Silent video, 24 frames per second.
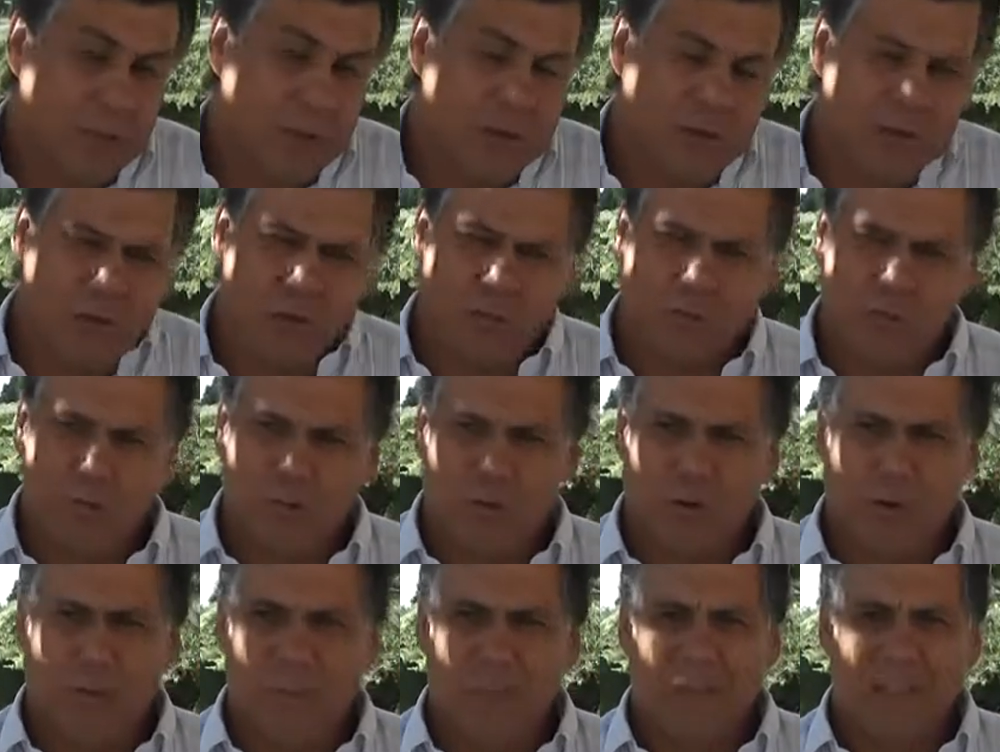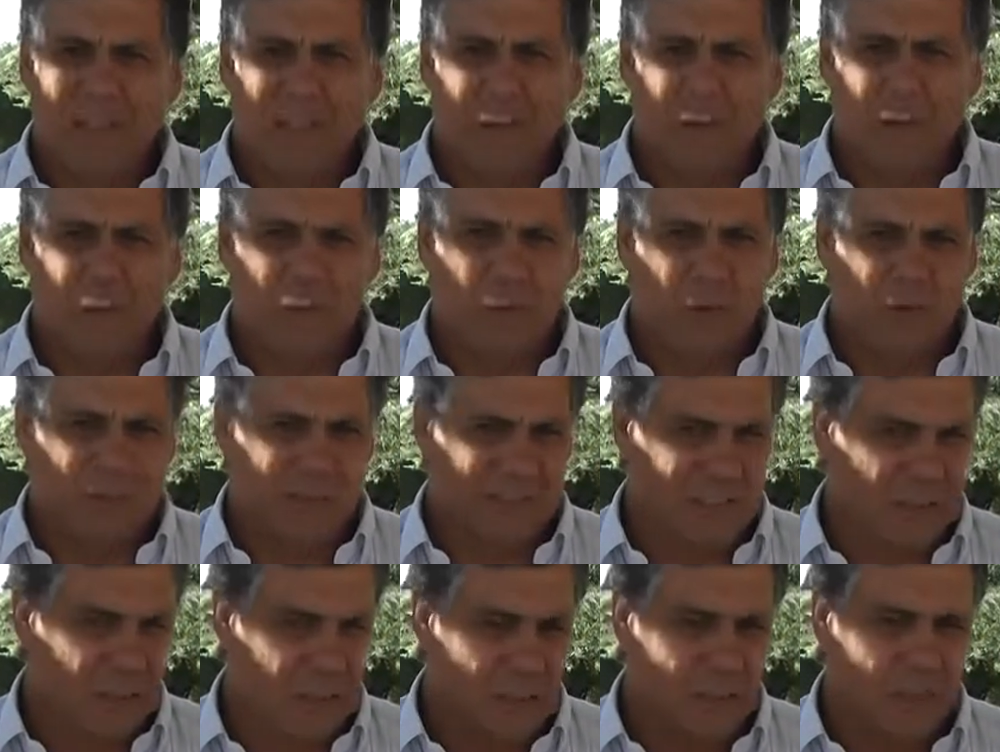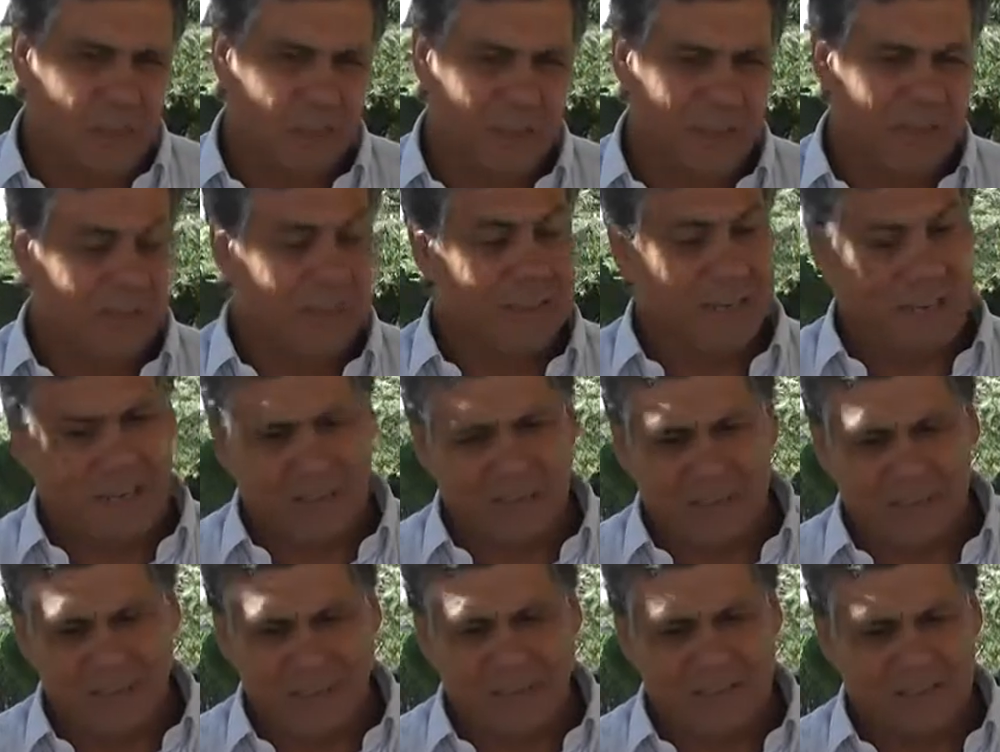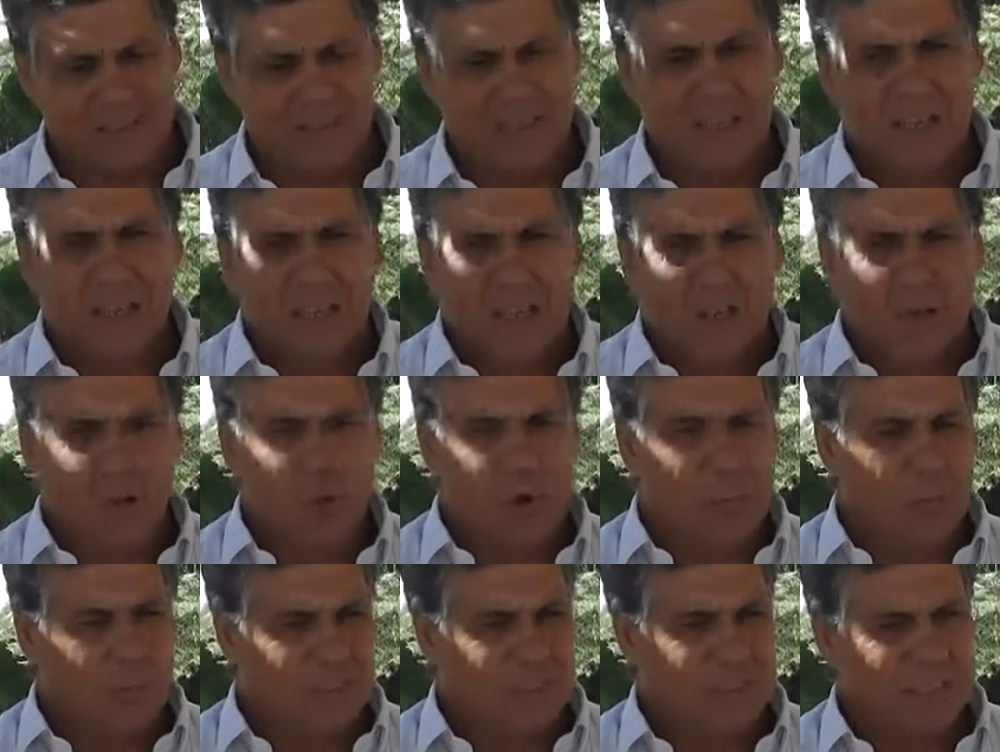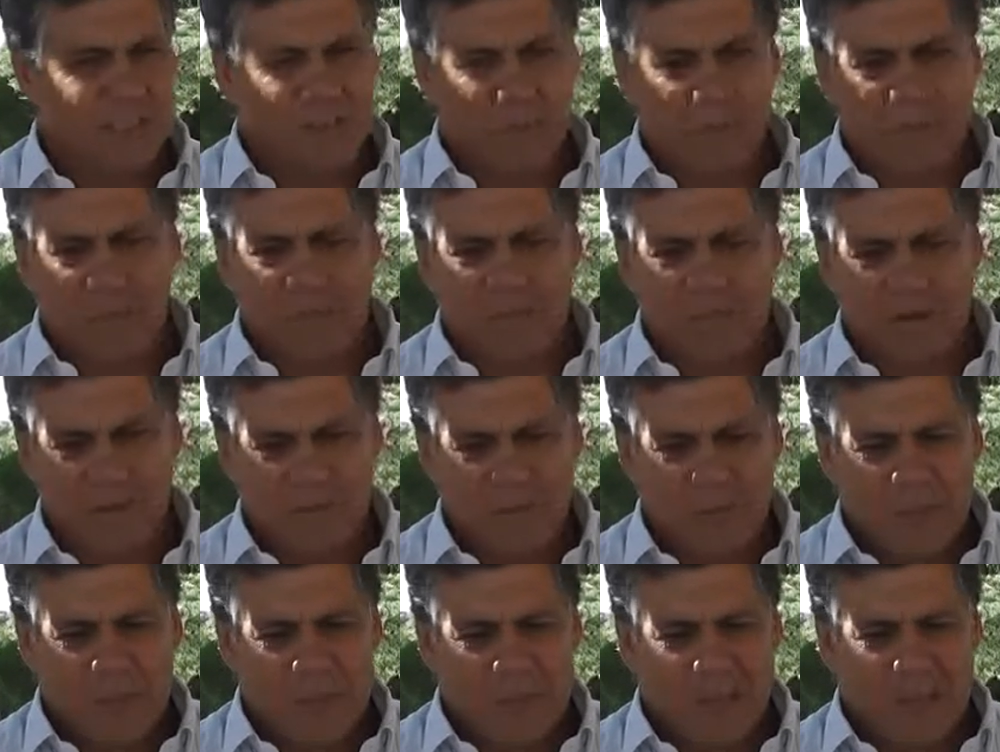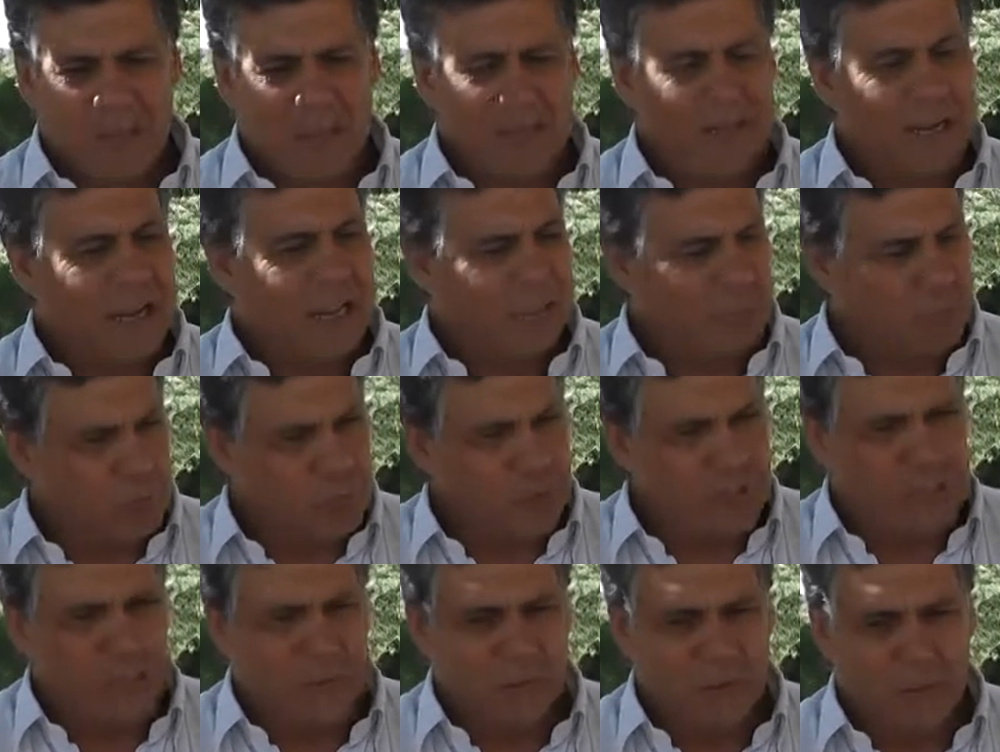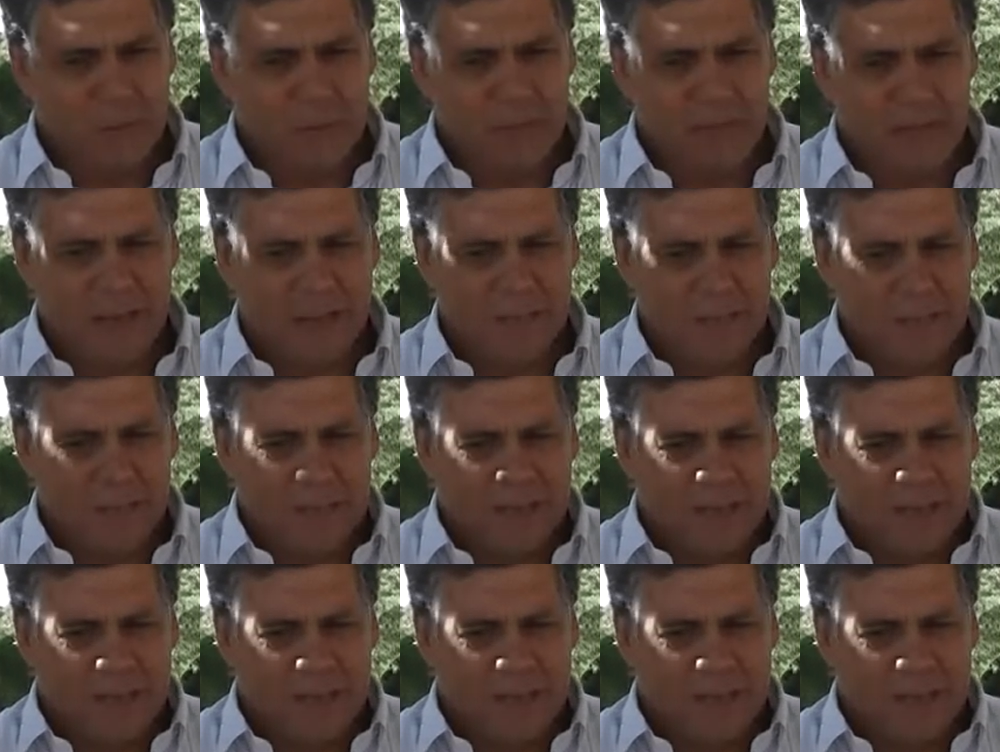Bueno, nosotros lamentamos porque sabemos que en Tranqueras, como así también en la ciudad de Rivera,